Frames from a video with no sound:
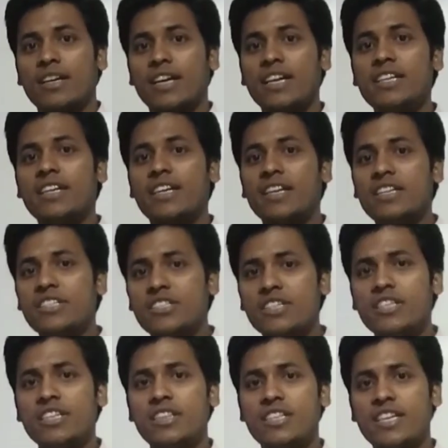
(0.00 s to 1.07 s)
कहीं न कहीं
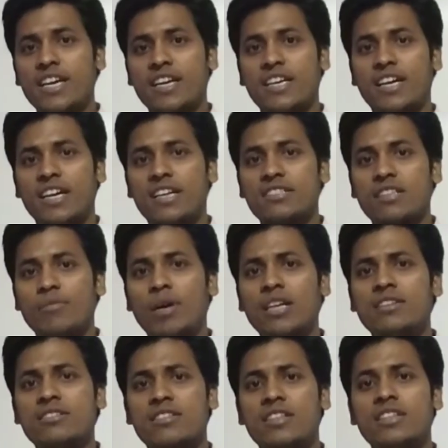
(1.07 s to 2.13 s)
चिन्हित किया गया है
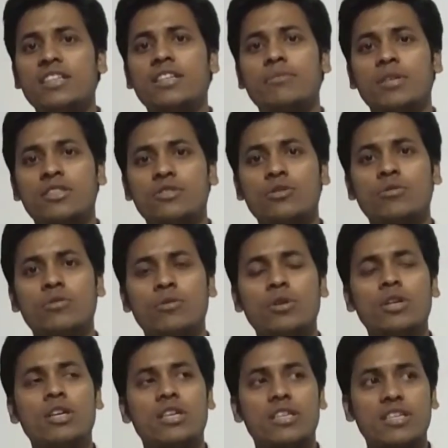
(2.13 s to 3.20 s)
सामान्य श्रेणी के बच्चों को